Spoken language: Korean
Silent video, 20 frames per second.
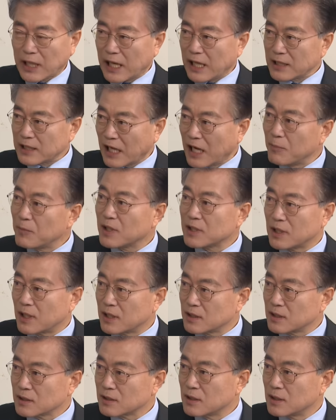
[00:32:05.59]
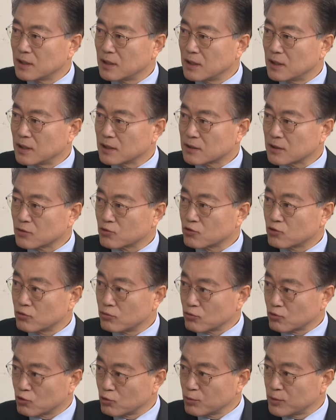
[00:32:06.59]
다 담아내는 어떤
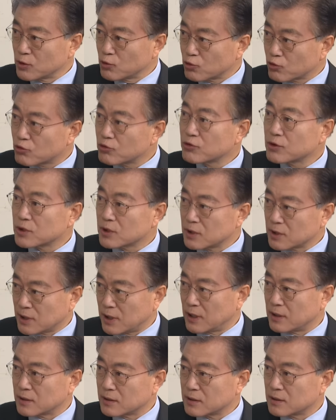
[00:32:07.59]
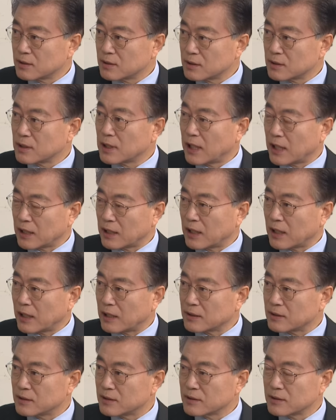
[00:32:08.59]
국민주권적인 개헌을
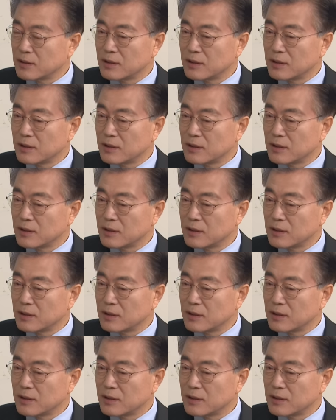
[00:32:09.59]
해나가는